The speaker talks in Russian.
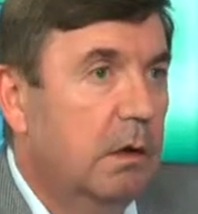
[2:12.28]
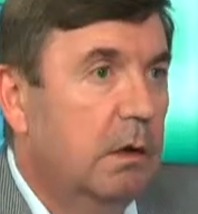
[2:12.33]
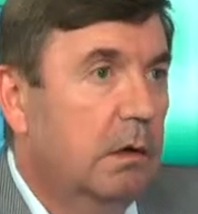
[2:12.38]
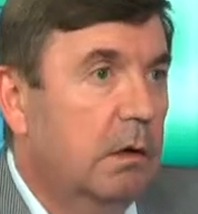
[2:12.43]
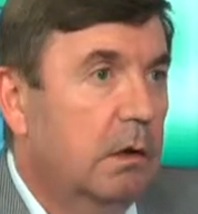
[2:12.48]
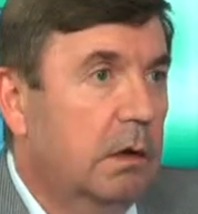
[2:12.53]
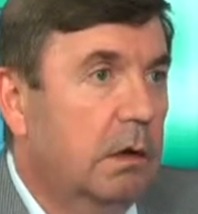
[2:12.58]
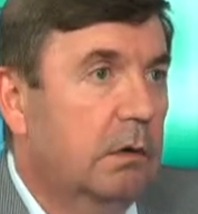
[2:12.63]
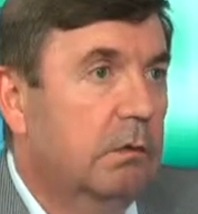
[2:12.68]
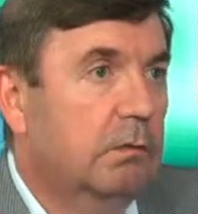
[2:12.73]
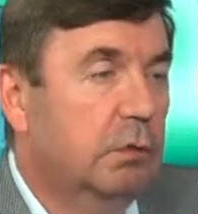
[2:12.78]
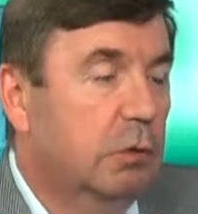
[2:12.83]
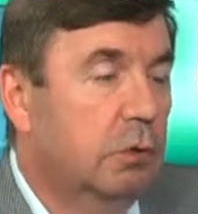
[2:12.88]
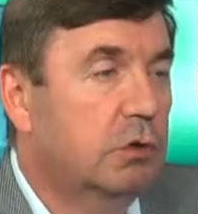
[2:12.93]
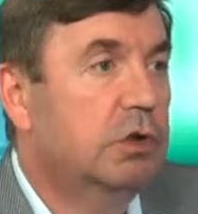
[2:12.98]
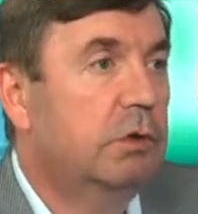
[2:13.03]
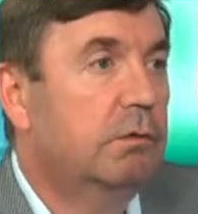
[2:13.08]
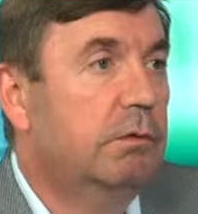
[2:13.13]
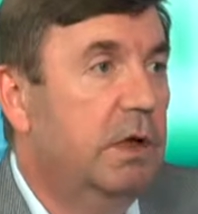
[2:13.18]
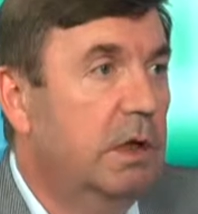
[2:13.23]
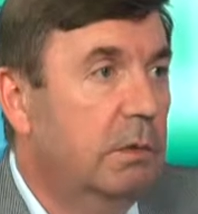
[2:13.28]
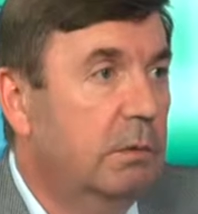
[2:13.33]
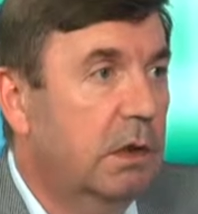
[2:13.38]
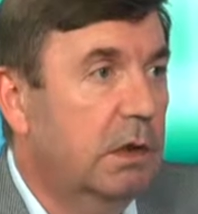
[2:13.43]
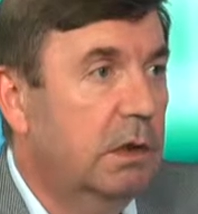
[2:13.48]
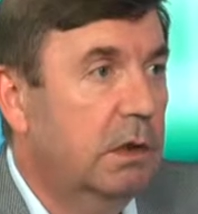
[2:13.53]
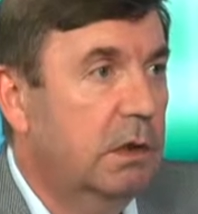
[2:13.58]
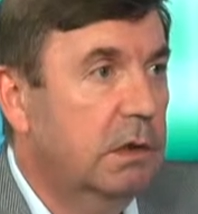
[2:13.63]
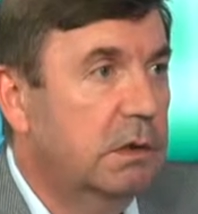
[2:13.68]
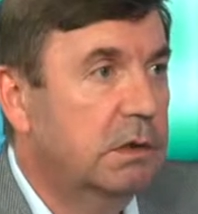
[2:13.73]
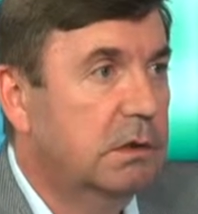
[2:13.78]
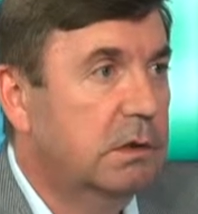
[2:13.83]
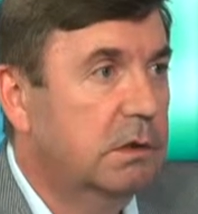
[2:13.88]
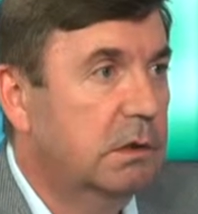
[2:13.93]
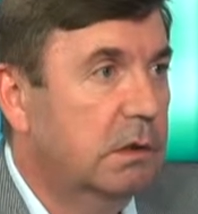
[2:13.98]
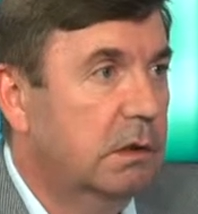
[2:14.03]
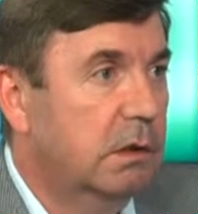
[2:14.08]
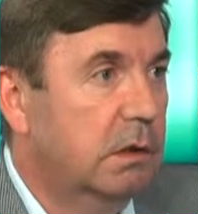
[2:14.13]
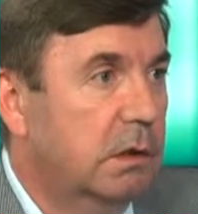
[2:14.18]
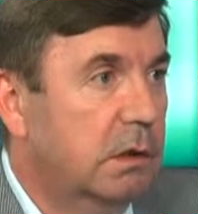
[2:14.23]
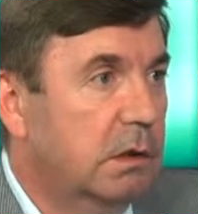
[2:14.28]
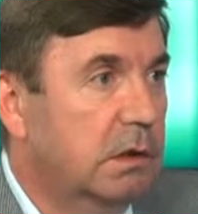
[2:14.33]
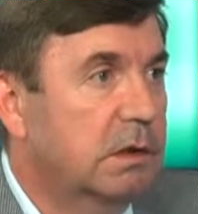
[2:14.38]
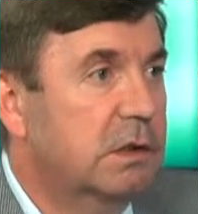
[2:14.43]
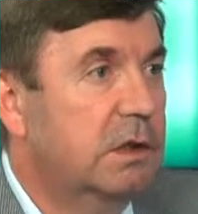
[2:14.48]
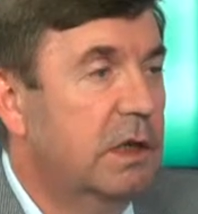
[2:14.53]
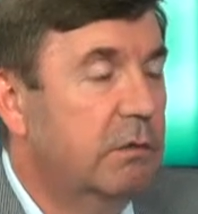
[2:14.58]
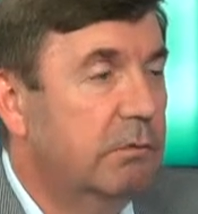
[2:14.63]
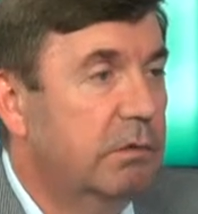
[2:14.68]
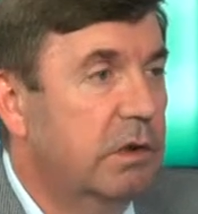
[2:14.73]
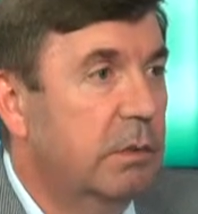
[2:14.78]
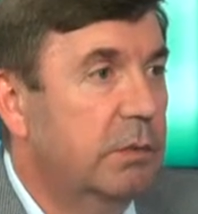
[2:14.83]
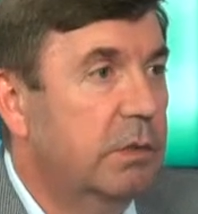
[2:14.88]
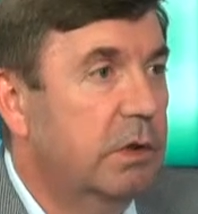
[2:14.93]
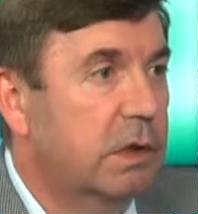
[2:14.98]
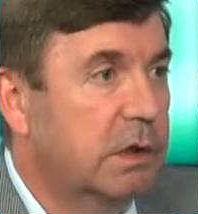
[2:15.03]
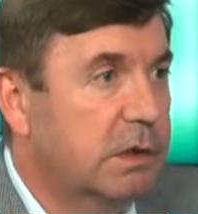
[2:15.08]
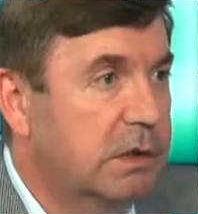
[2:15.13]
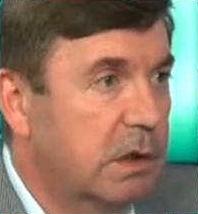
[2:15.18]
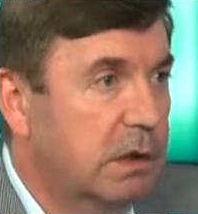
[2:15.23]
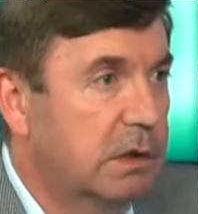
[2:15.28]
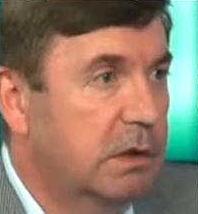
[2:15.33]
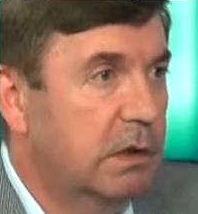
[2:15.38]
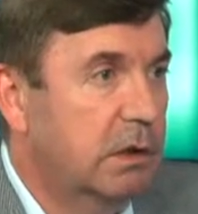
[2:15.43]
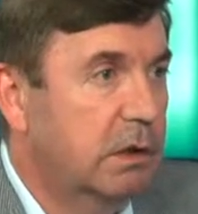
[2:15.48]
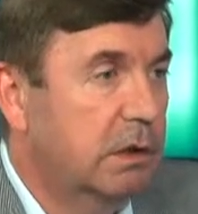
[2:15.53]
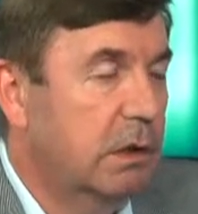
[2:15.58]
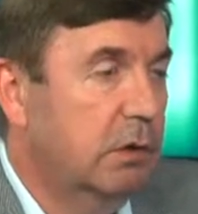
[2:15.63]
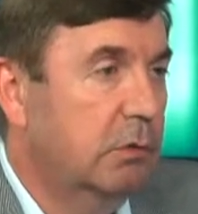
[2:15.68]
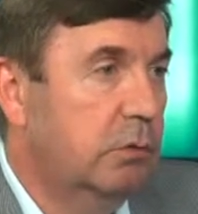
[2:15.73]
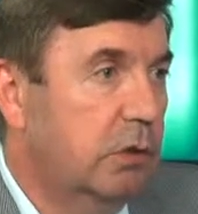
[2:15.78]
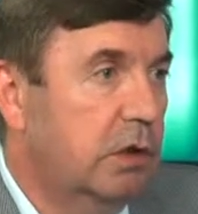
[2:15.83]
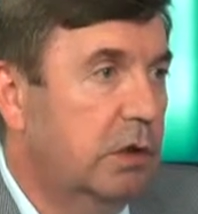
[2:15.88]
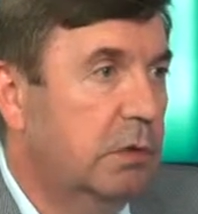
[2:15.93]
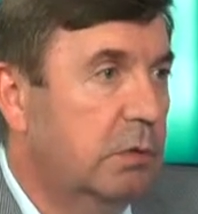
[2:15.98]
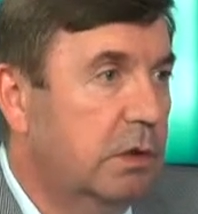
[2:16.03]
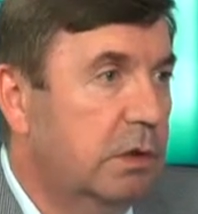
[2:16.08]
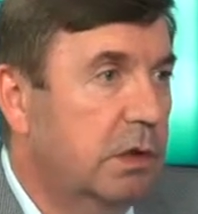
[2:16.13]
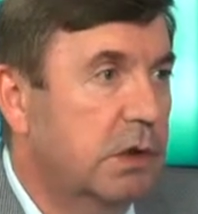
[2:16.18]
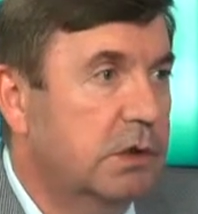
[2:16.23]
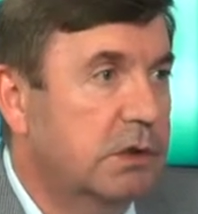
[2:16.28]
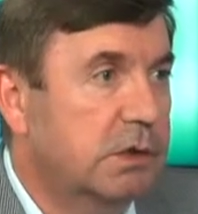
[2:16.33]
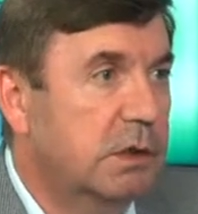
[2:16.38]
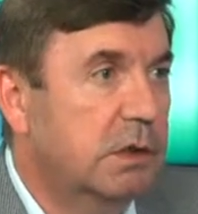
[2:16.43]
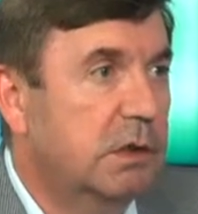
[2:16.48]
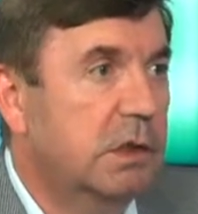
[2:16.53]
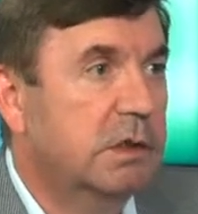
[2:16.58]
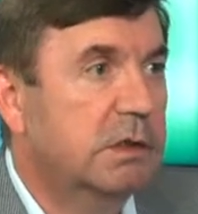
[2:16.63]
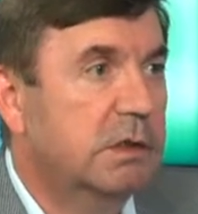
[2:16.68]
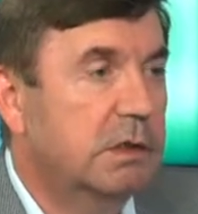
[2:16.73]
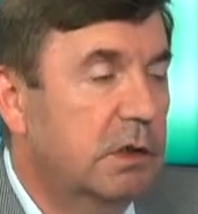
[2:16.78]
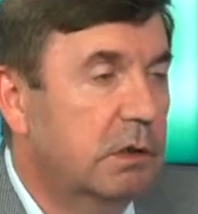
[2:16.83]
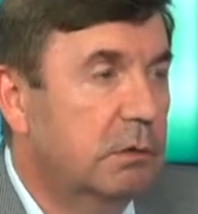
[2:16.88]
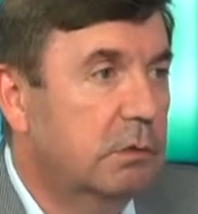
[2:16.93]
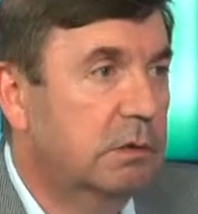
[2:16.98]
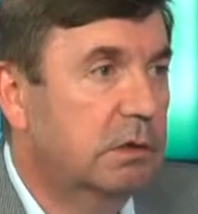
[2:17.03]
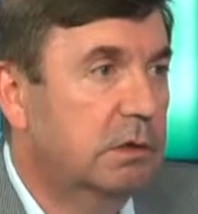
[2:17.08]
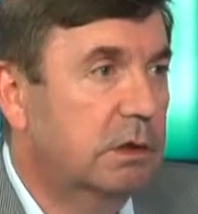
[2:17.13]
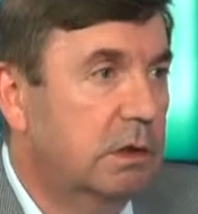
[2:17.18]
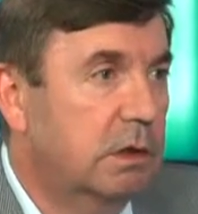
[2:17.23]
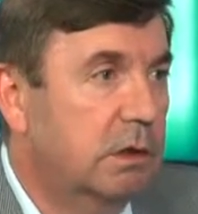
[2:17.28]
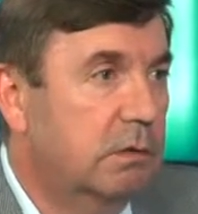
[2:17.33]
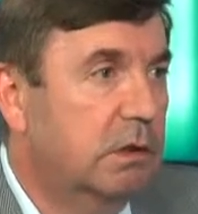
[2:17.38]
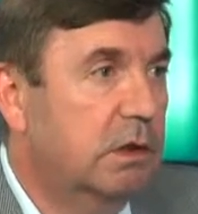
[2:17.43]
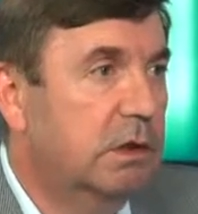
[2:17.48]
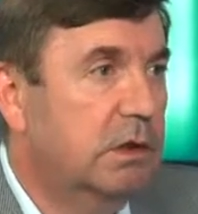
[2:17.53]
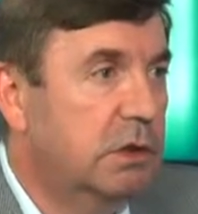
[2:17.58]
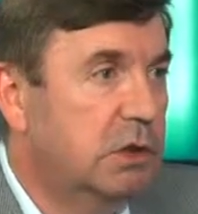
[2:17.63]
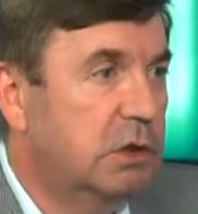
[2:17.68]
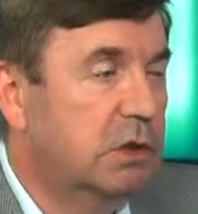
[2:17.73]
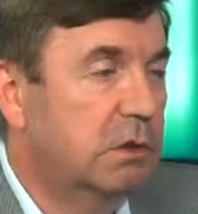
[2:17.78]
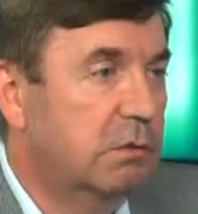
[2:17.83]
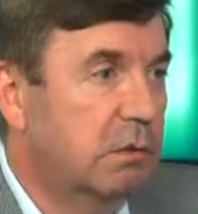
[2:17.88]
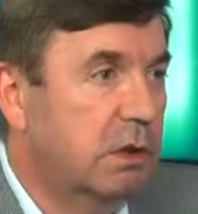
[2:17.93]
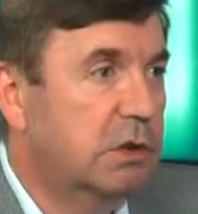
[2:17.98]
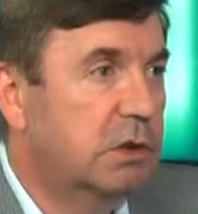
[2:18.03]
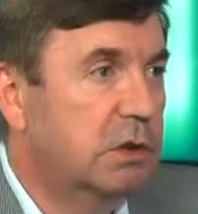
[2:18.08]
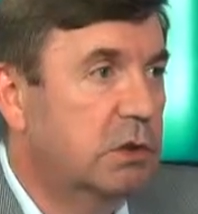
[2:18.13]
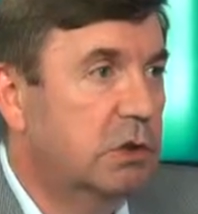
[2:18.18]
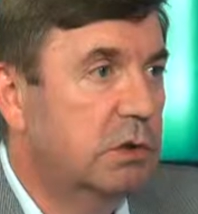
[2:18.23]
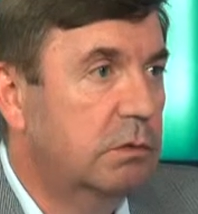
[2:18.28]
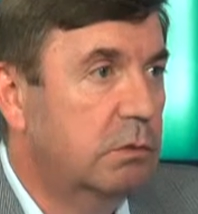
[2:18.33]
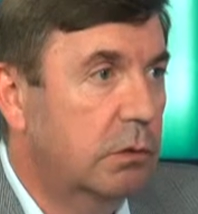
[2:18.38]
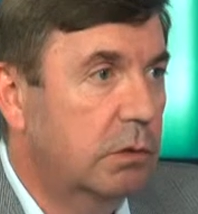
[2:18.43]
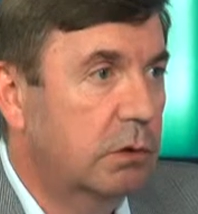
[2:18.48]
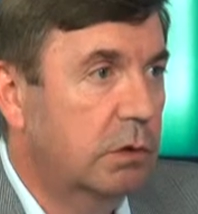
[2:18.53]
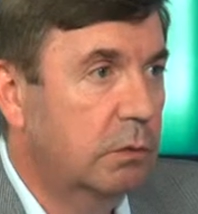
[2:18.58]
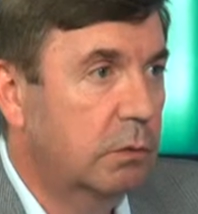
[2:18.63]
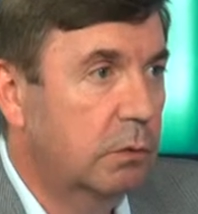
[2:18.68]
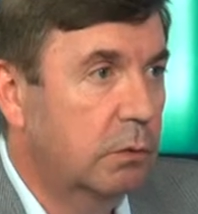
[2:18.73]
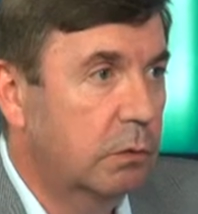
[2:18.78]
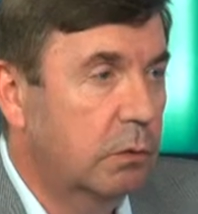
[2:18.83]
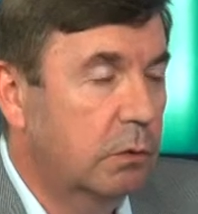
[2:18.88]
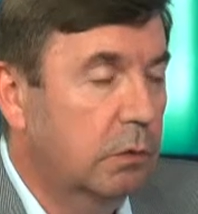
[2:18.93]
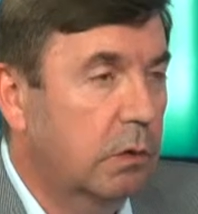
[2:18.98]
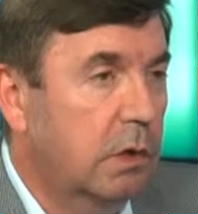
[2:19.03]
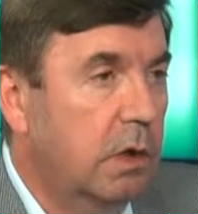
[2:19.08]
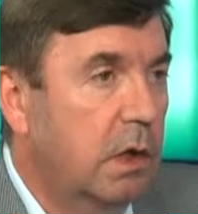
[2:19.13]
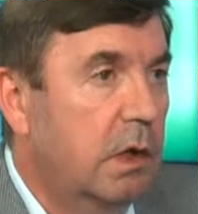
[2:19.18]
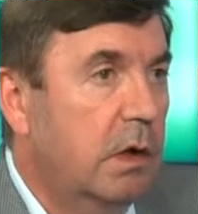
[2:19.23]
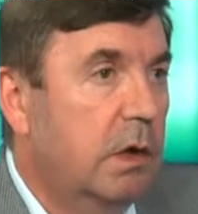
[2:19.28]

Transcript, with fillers: Э, в то же время есть э, целевые показатели, которых мы должны достигнуть к 2024 году.